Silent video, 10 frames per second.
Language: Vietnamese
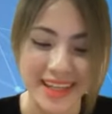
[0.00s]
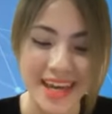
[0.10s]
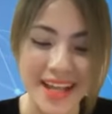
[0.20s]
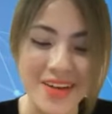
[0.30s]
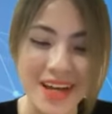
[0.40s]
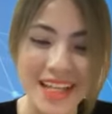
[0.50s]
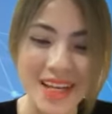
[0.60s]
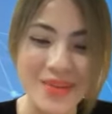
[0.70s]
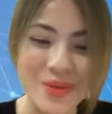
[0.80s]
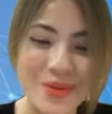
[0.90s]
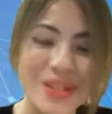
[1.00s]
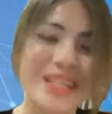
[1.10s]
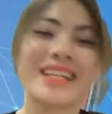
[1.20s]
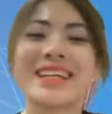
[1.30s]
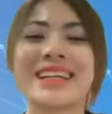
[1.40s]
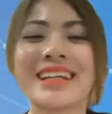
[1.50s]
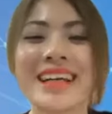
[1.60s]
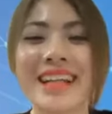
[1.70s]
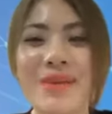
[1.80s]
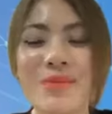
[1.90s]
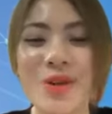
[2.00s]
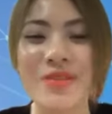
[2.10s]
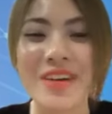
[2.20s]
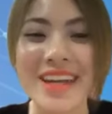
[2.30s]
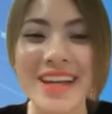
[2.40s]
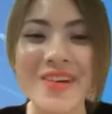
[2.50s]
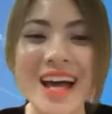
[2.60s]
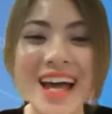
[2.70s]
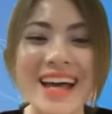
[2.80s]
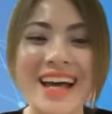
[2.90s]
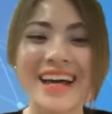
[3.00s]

Hello anh Thanh Bùi, anh Thanh Bùi vào nhanh quá.